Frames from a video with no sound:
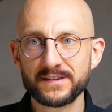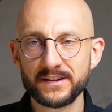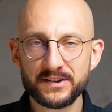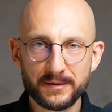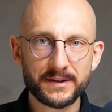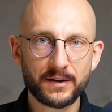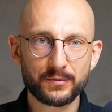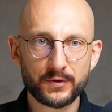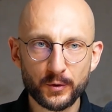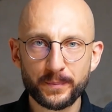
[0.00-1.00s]
że znajdziemy
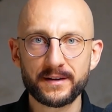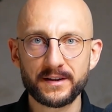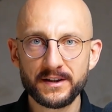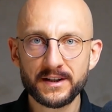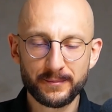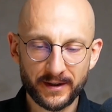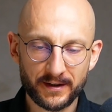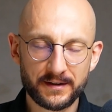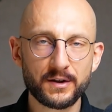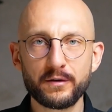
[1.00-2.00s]
taką super technikę
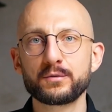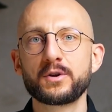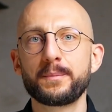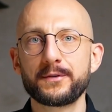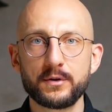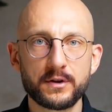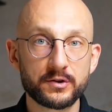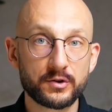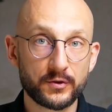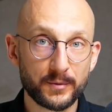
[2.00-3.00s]
marketingową, która pasuje do
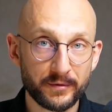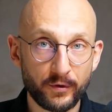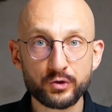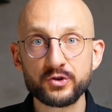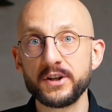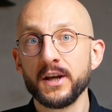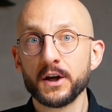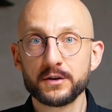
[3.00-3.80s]
naszej osobowości,